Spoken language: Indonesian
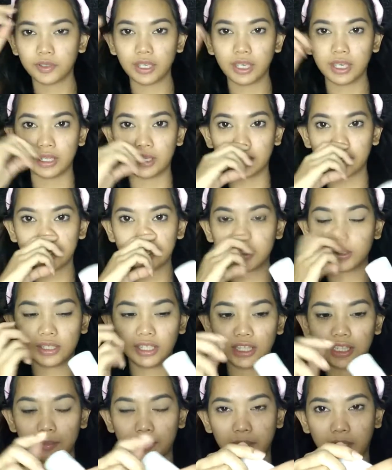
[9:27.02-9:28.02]
Oke, lanjut
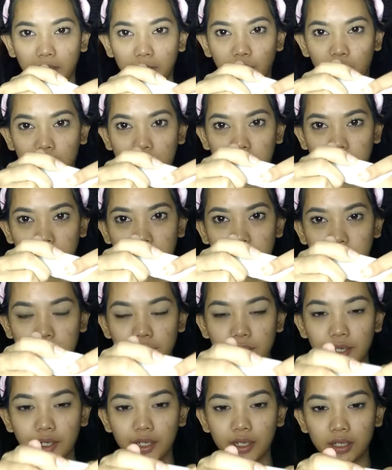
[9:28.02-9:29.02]
kita pakai
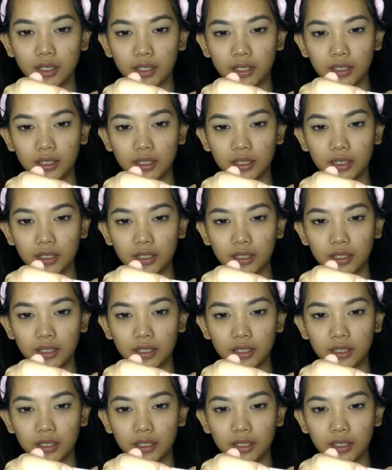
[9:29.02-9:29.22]
moisturizer.